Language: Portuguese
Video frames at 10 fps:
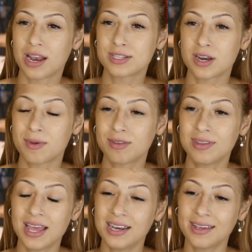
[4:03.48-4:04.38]
o relacionamento
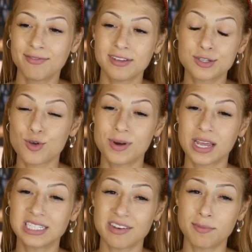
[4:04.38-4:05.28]
dele e, enfim, descobri
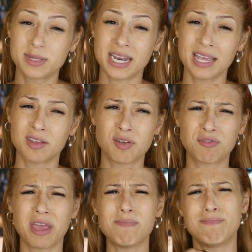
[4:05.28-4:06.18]
que ele estava me traindo.
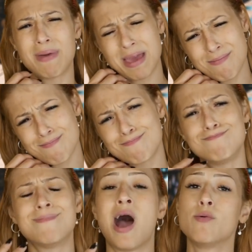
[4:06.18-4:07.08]
Eu fiquei bem
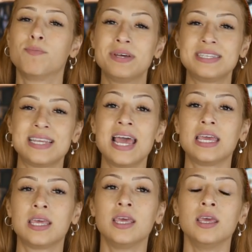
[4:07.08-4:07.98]
mal. Eu
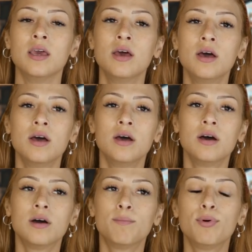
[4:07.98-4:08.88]
pensei que,
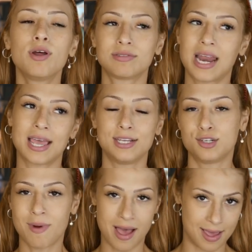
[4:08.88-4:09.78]
por eu trair
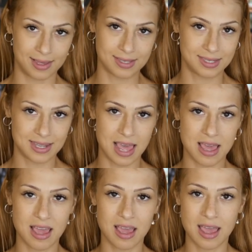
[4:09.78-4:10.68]
demais,
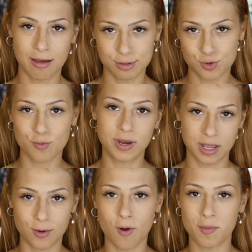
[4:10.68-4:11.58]
eu descobrir
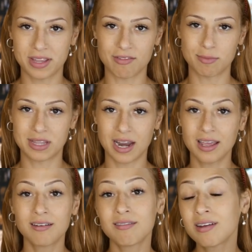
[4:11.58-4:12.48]
que um homem estava me
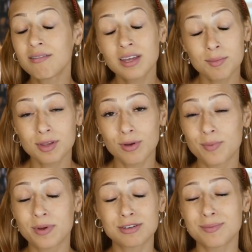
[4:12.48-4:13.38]
traindo, não ia me
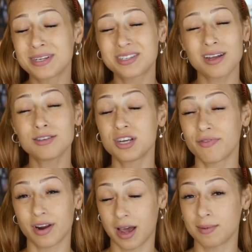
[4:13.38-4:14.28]
doer, porque eu já meti tanto
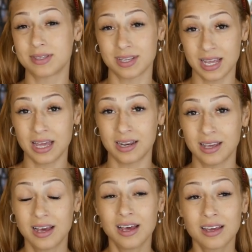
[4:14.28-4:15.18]
chifre na cabeça dele
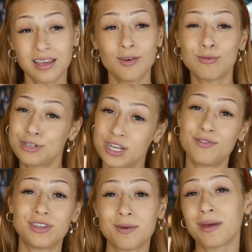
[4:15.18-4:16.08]
que um
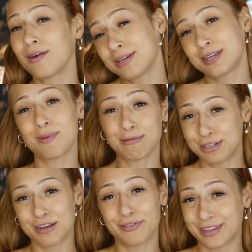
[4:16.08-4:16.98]
chifre também, eu receber um
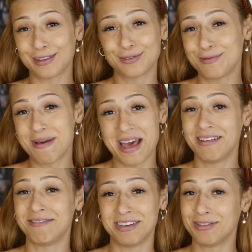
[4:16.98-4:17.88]
chifre, tá tudo
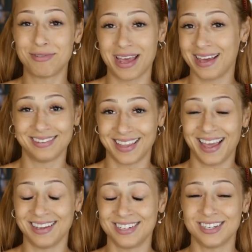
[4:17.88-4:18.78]
bem, não ia doer,
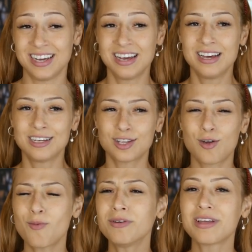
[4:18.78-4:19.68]
entende? Só
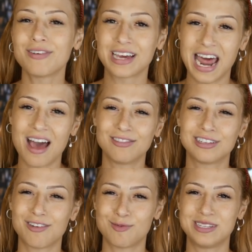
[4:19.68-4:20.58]
que como eu tava grávida,
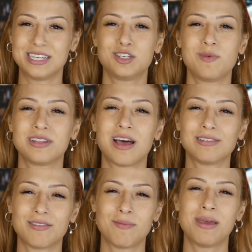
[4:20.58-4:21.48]
eu tava mais
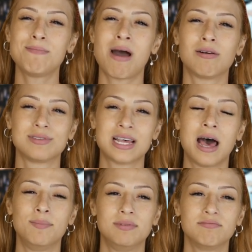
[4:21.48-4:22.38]
sentimental, tava bem mal,
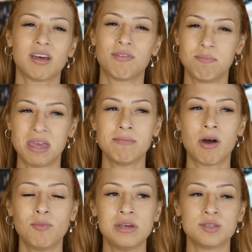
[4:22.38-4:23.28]
sabe? Tava bem
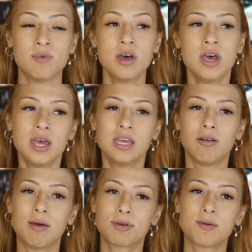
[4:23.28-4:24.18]
mal mesmo.
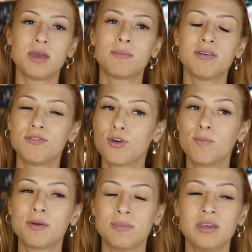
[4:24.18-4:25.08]
Eu lembro que a minha mãe
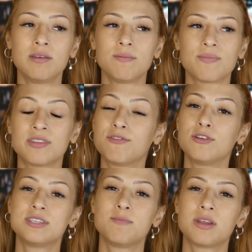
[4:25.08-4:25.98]
virou pra mim e
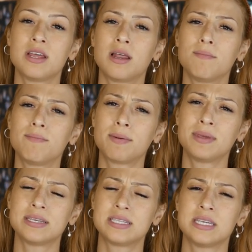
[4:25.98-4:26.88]
falou assim pra, ele, pra
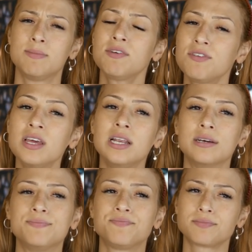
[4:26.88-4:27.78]
mim assim, minha
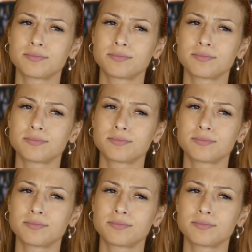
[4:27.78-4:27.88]
filha,